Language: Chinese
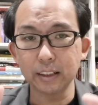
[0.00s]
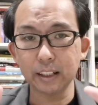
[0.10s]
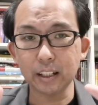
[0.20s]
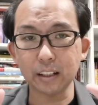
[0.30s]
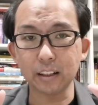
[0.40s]

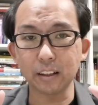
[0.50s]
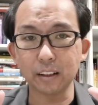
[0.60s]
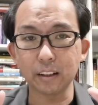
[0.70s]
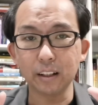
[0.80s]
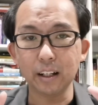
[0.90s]
这一
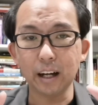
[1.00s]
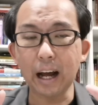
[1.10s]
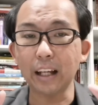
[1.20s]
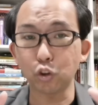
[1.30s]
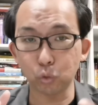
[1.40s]
个
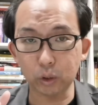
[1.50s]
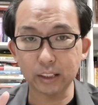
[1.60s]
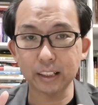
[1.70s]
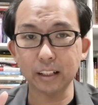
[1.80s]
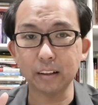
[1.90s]
爱主的
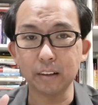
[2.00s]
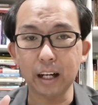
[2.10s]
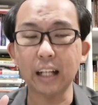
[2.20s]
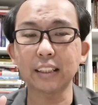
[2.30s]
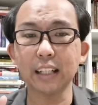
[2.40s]
心、
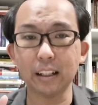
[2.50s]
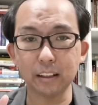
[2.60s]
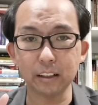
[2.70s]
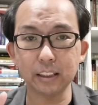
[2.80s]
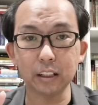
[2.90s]
爱上
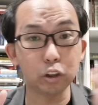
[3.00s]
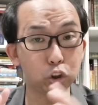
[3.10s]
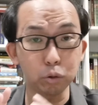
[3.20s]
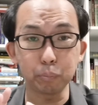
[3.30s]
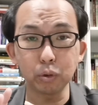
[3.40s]
帝的心
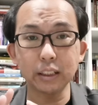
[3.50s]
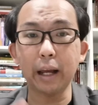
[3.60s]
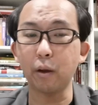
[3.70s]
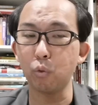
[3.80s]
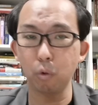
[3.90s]
就不
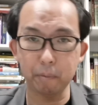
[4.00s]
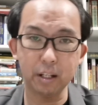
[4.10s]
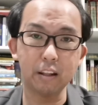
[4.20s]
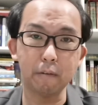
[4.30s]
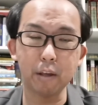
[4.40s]
在我
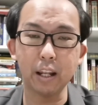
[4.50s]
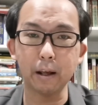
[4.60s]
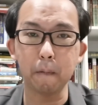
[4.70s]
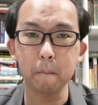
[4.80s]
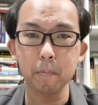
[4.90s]
们里面了。